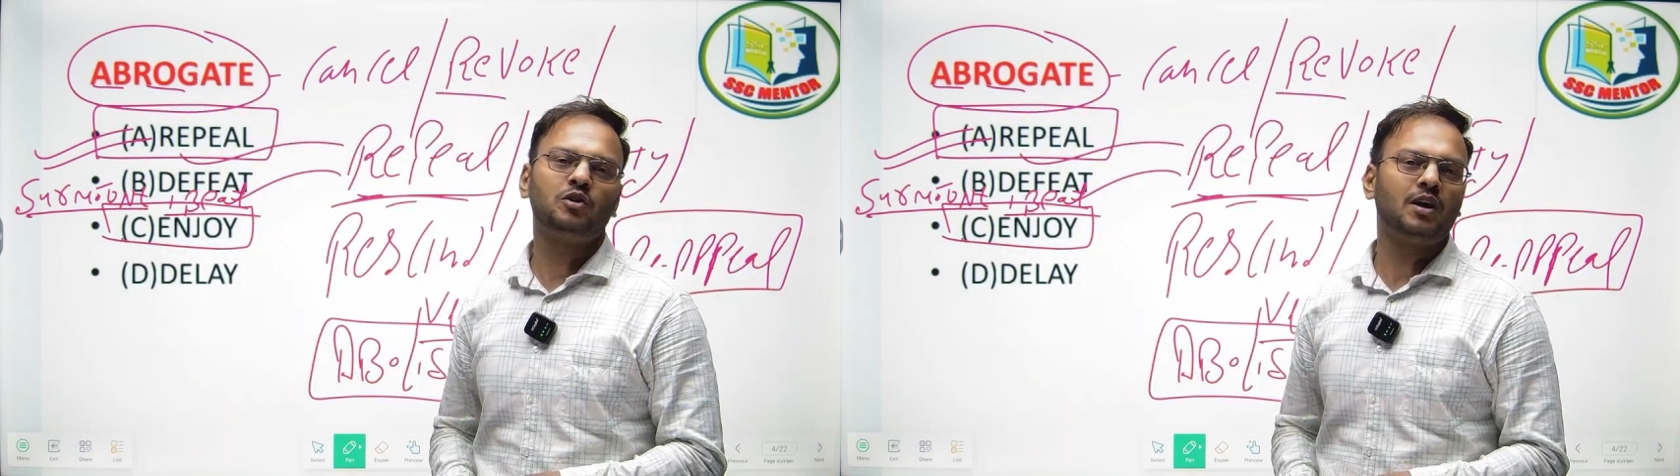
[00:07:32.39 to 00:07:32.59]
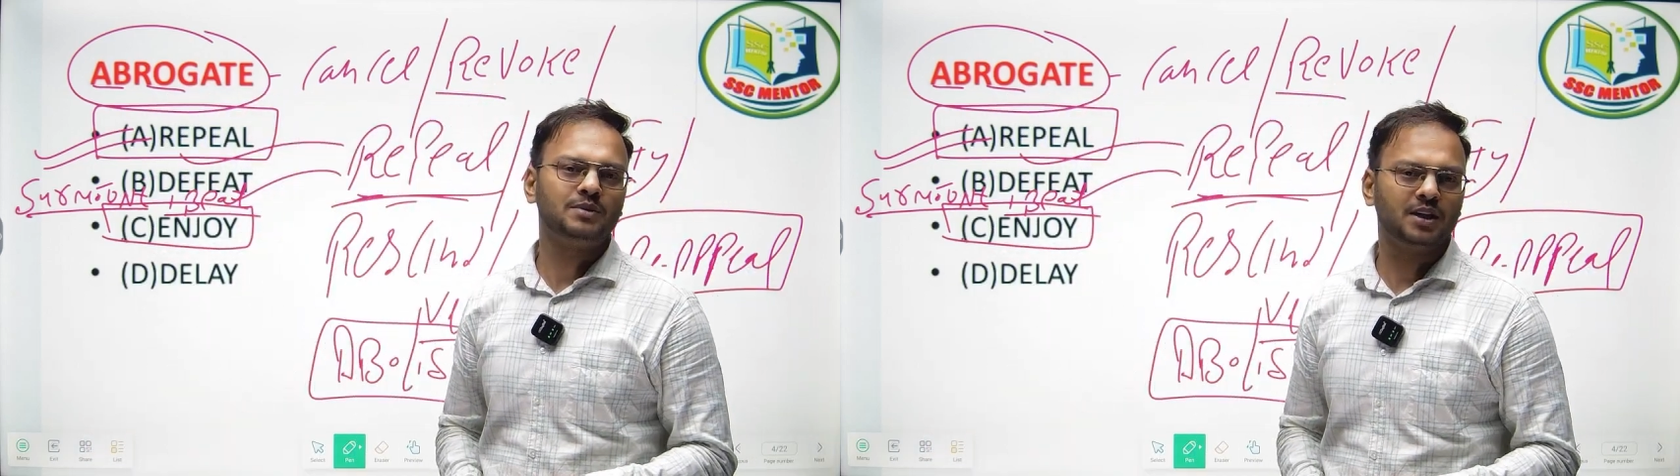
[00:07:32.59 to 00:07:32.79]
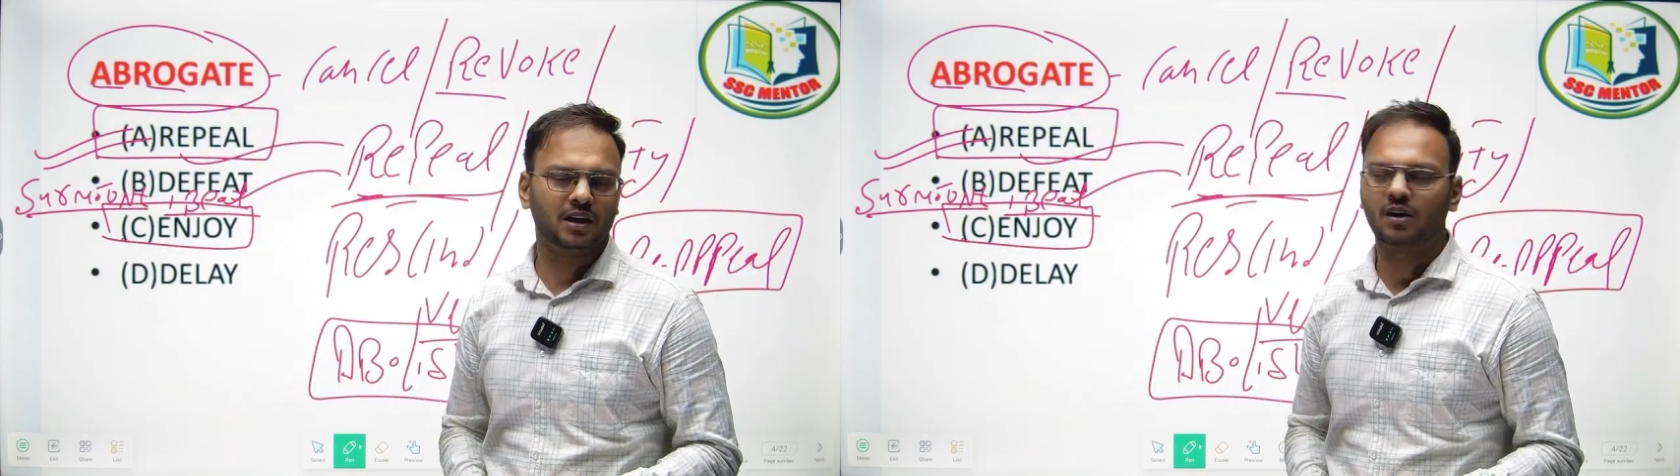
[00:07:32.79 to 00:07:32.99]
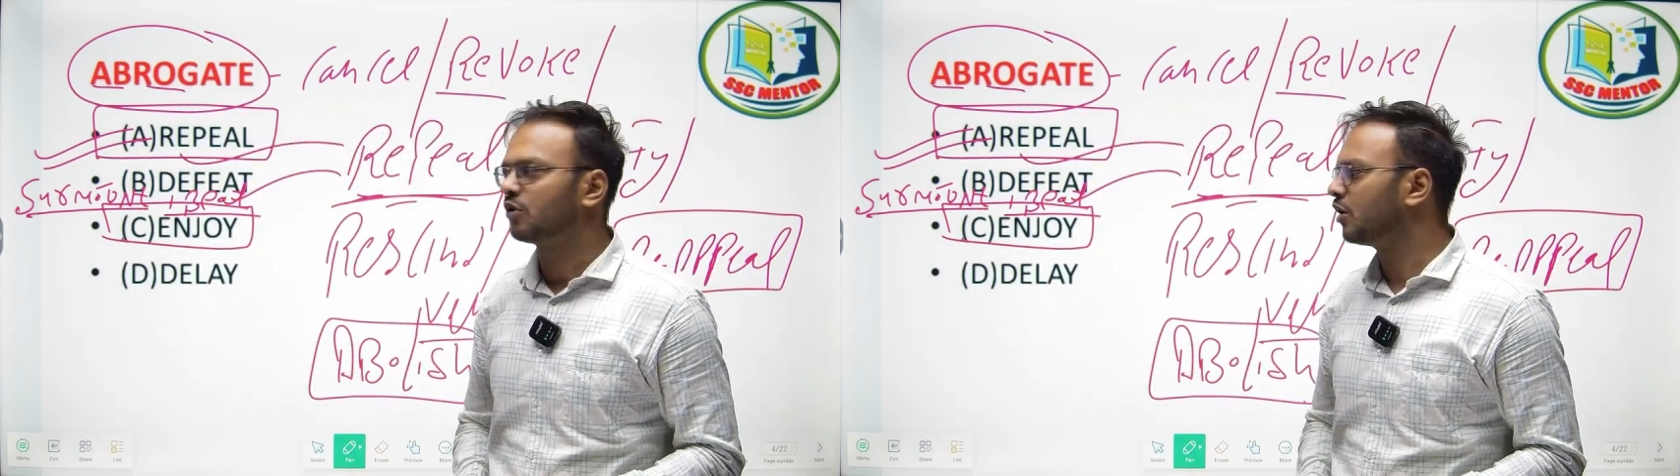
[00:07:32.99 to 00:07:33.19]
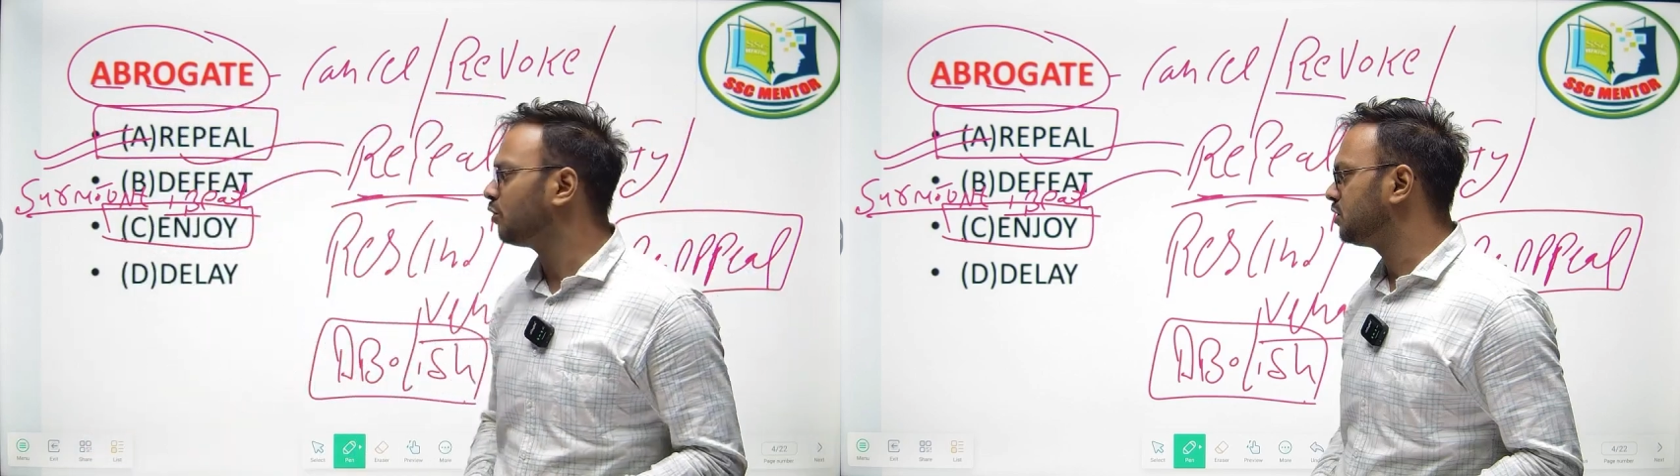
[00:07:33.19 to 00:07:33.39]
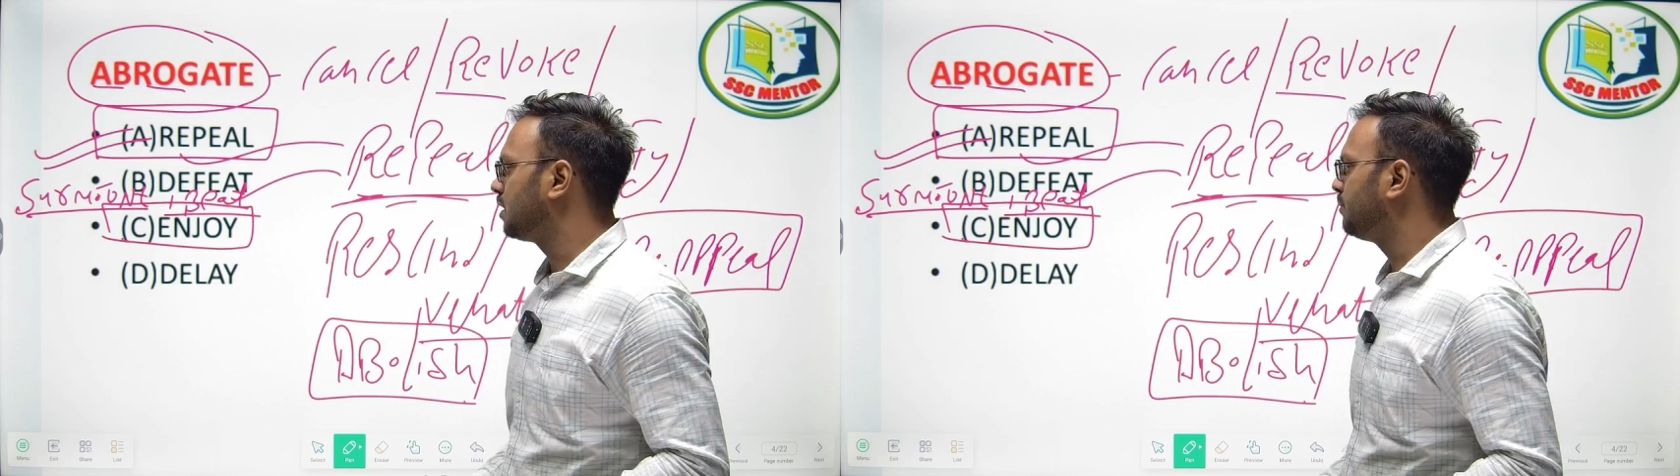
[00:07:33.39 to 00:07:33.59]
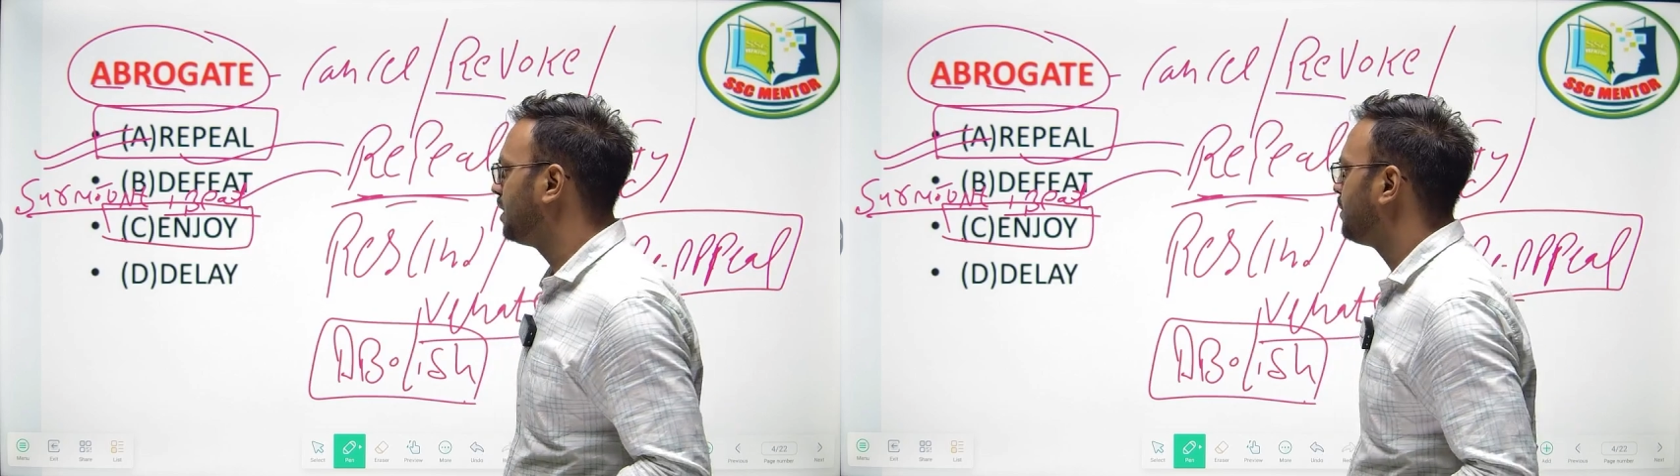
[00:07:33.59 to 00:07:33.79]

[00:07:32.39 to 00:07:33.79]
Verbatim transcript: तो आराम से कर लोगे कोई ज्यादा बड़ी